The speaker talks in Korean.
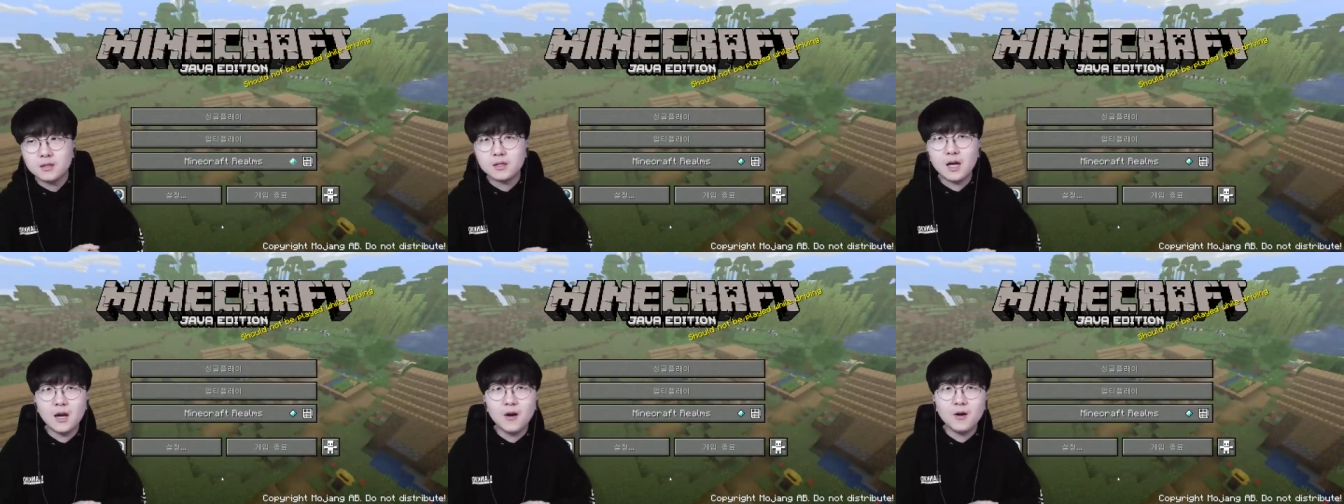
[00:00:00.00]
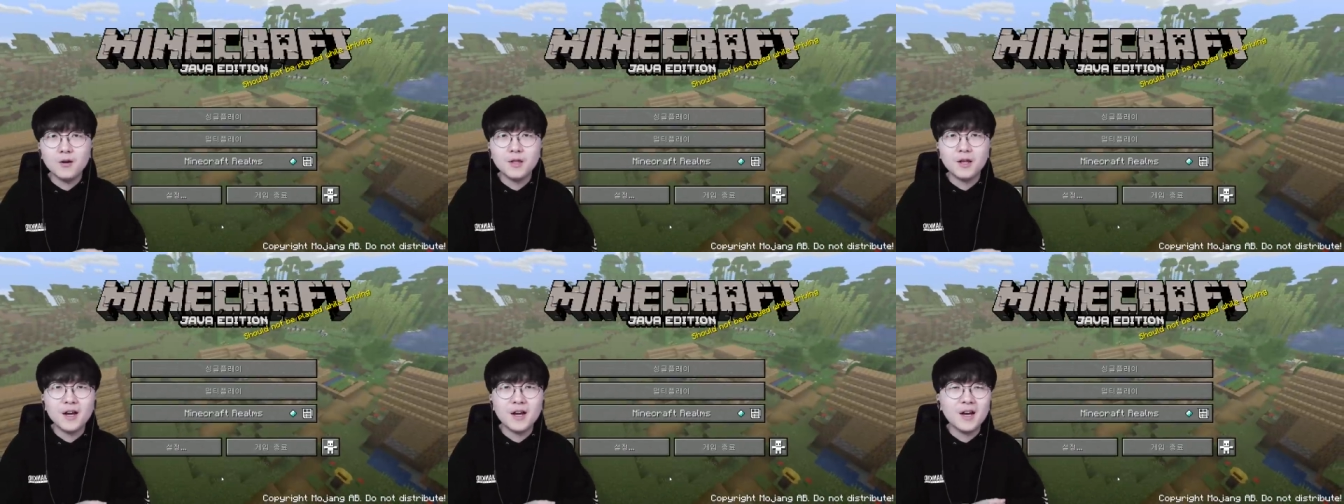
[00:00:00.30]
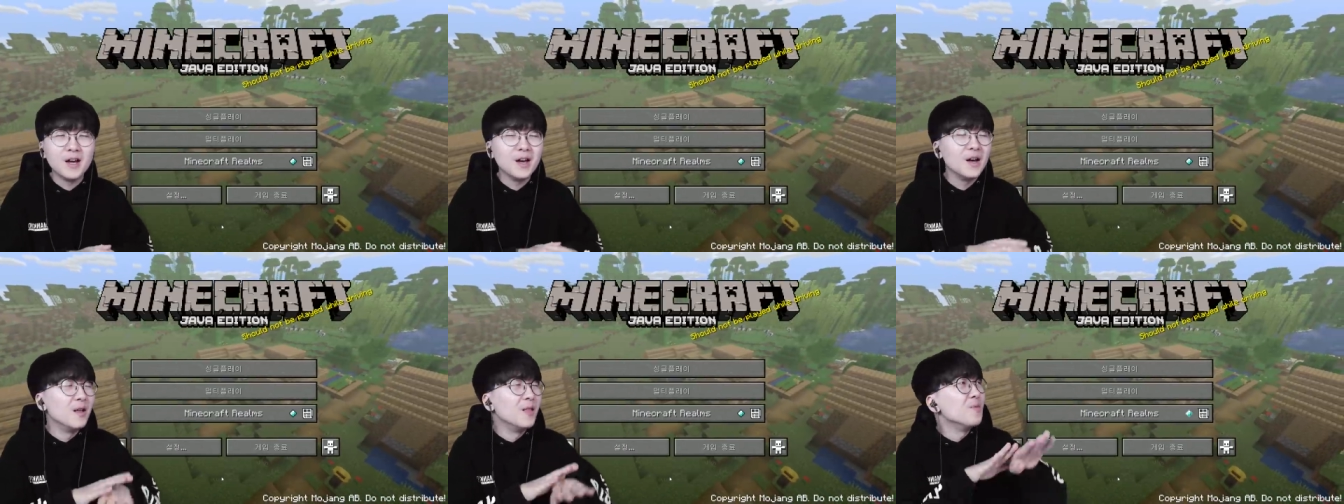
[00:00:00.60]
자
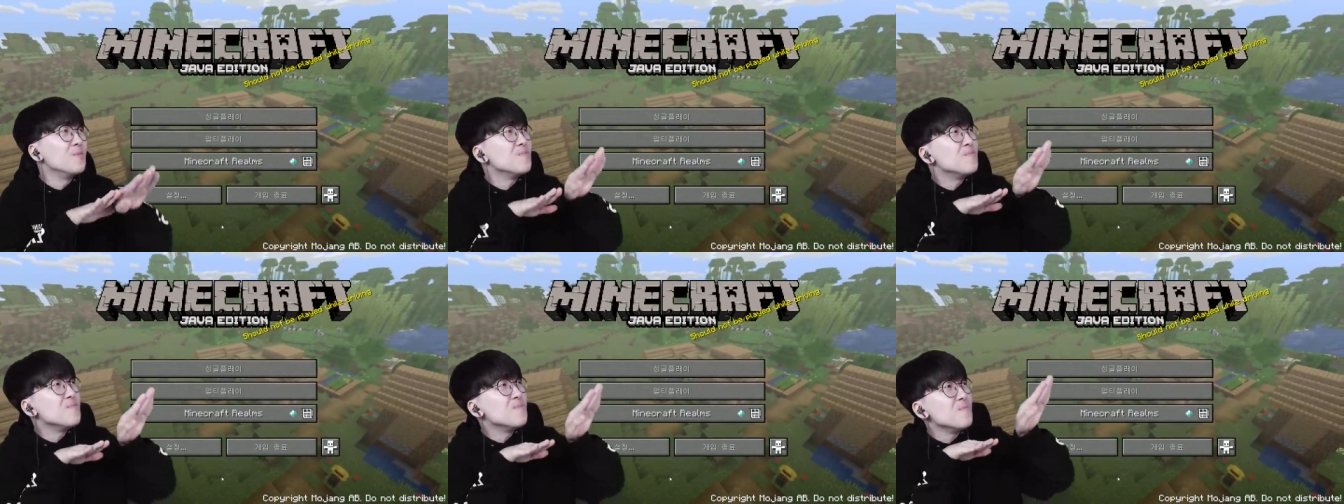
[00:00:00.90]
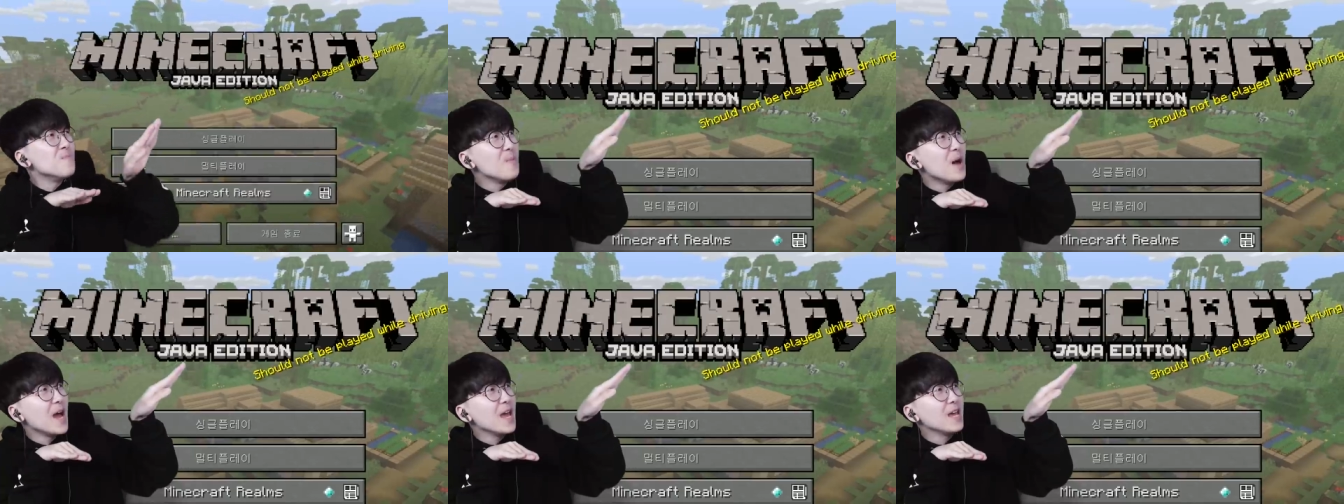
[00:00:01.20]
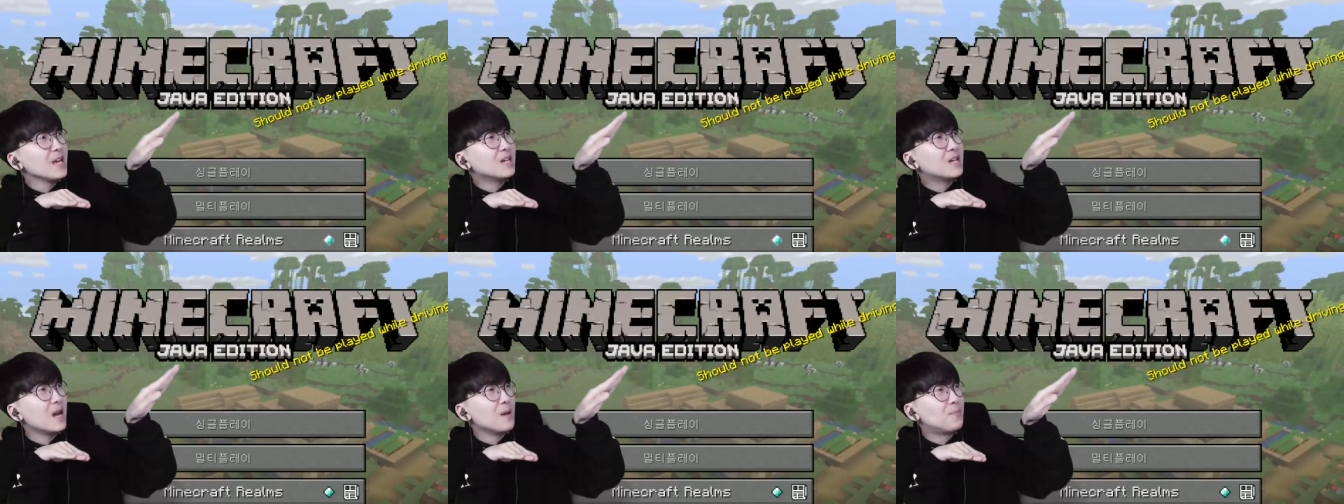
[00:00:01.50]
오늘은
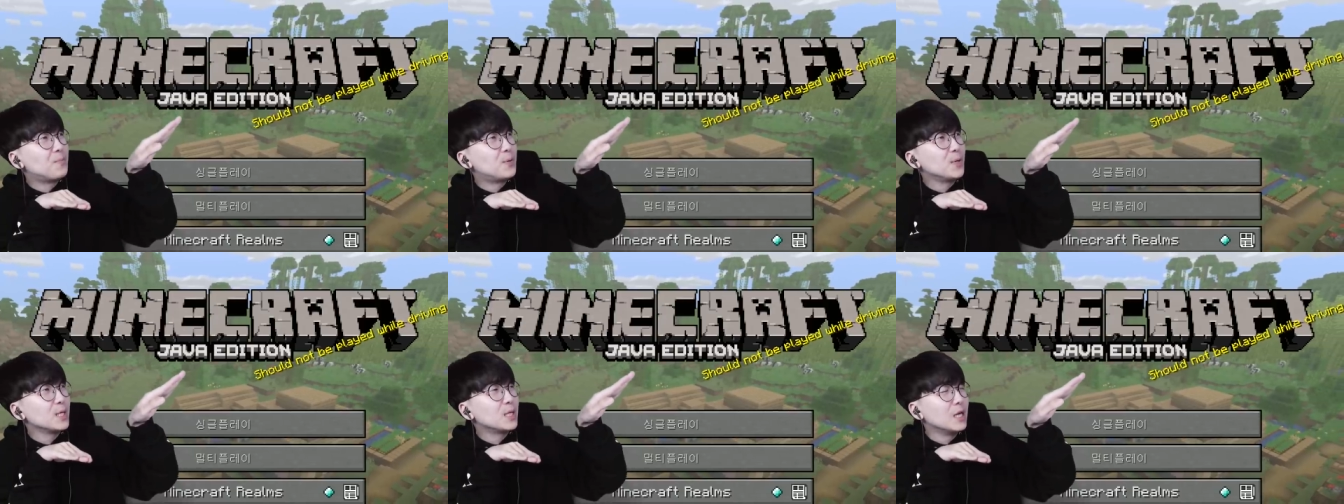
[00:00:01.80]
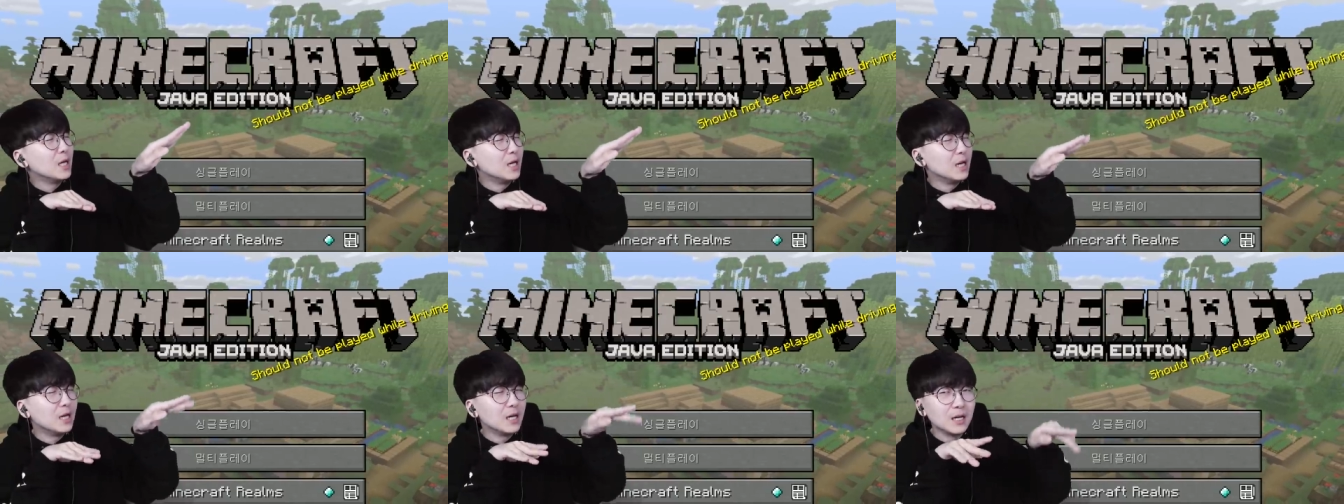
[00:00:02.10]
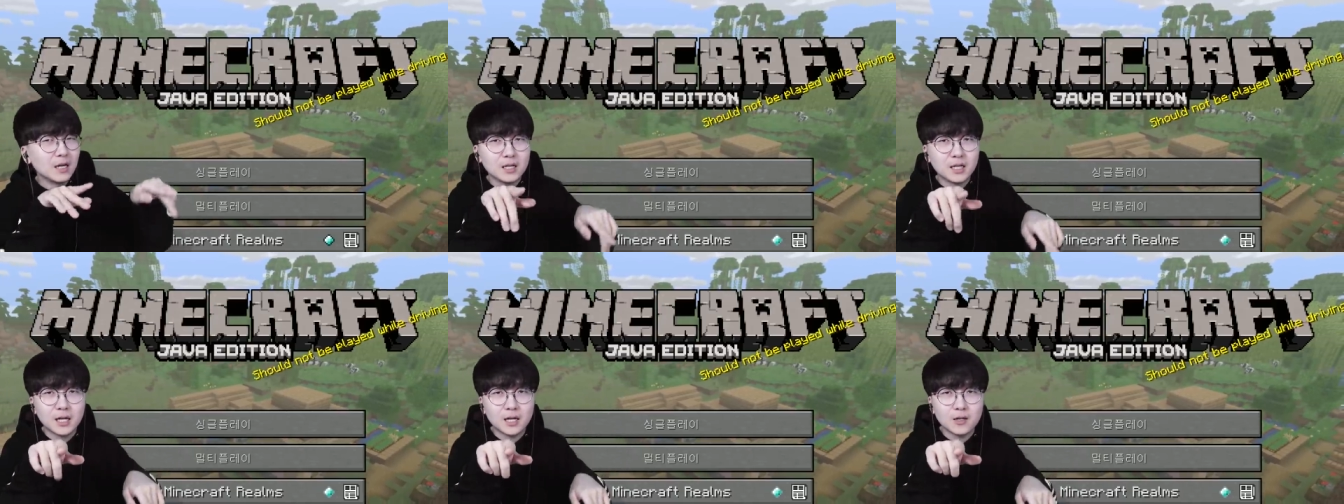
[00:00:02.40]

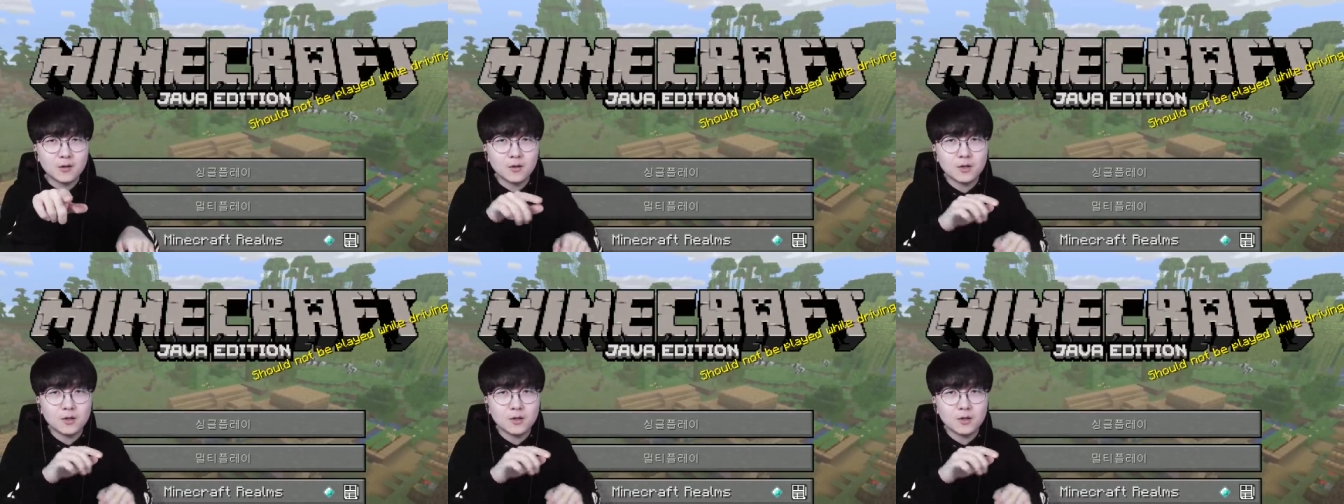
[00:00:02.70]
마인크래프트 시간 또